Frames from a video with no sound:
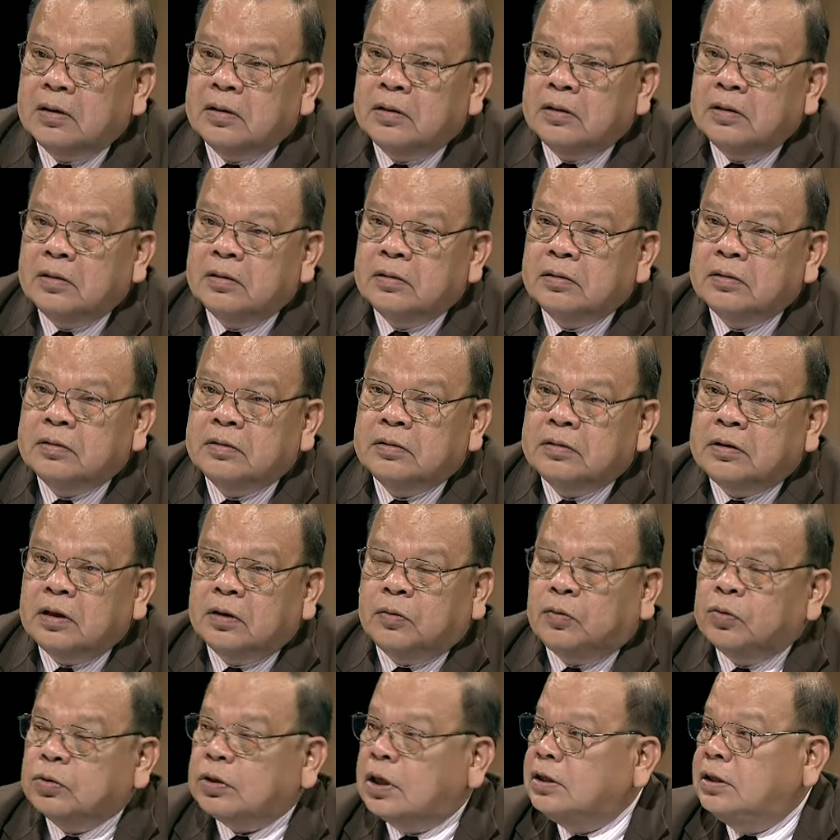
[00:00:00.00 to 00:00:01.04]
ต้องติดคุกเองติด
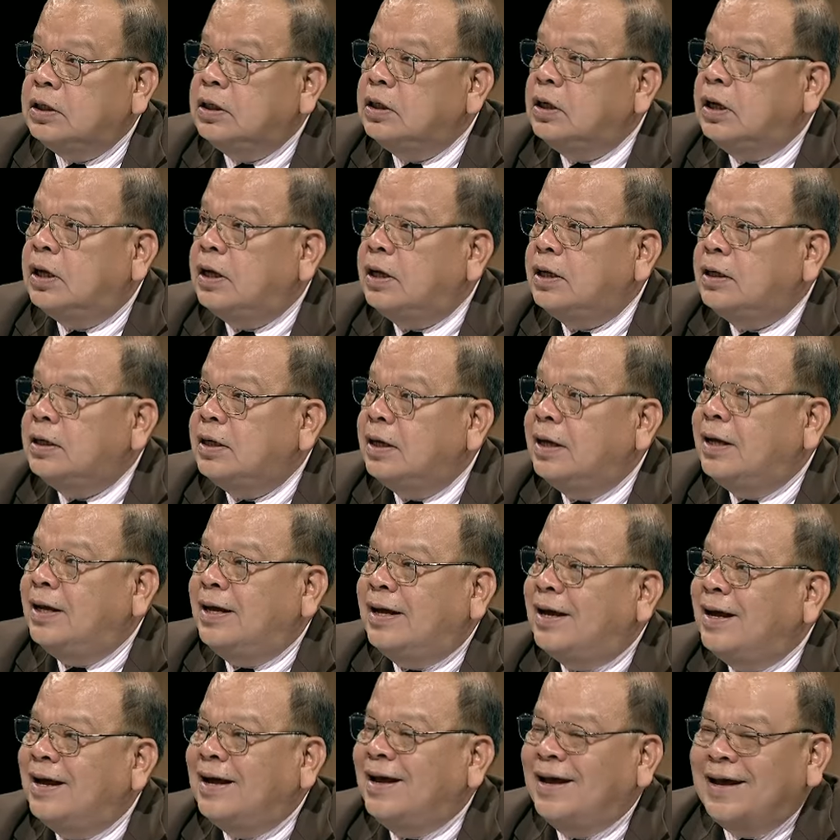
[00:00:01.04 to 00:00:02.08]
คุกทันทีเลยติดคุ
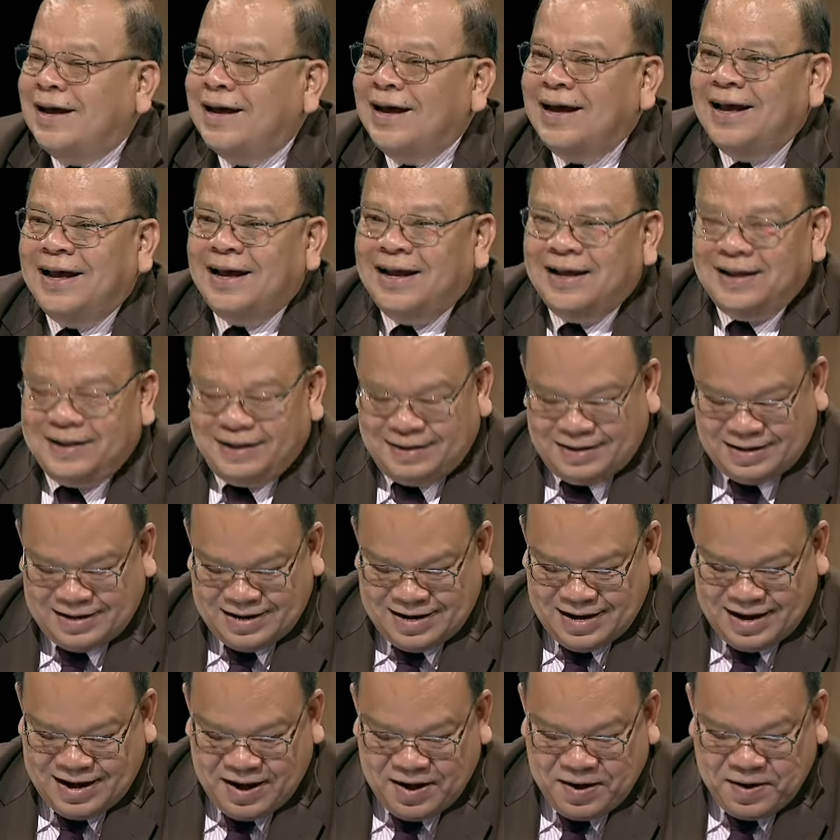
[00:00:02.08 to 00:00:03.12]
กทำไมเพราะ
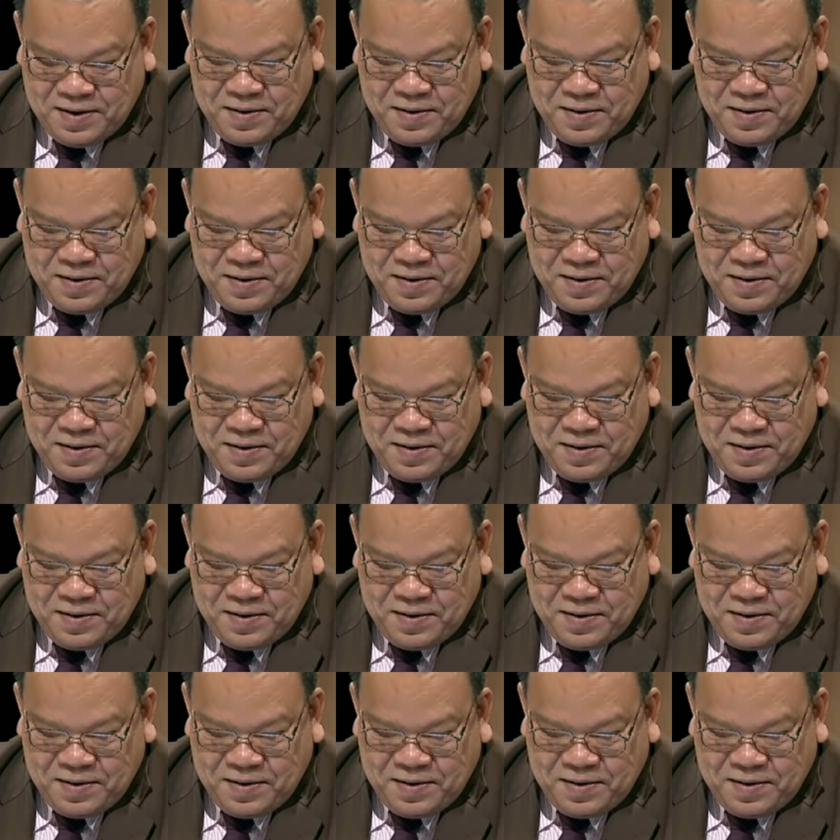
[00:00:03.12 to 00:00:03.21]
ว่าวัน